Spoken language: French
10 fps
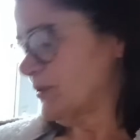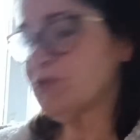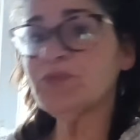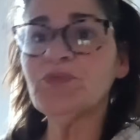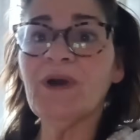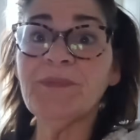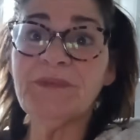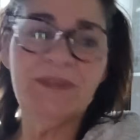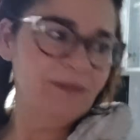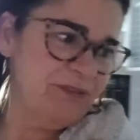ce fut
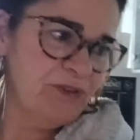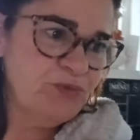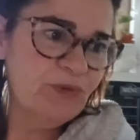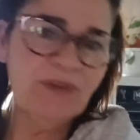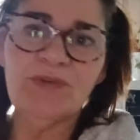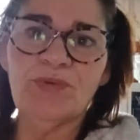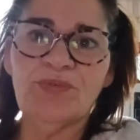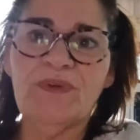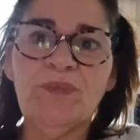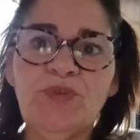rapide, hein. ça a duré 20
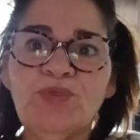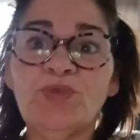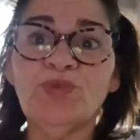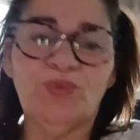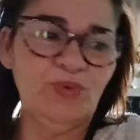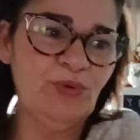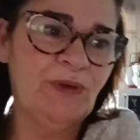euh, minutes chrono.